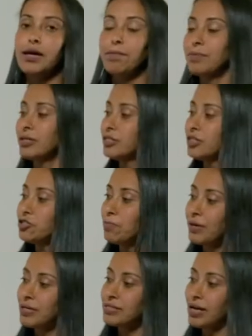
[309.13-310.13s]
E para a gente
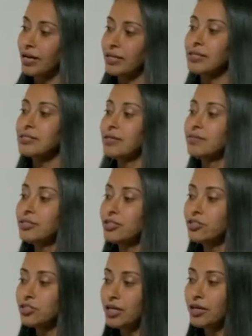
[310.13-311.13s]
pensar em nação, a
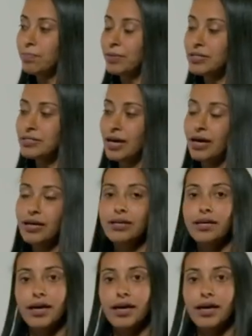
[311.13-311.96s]
gente tem que pensar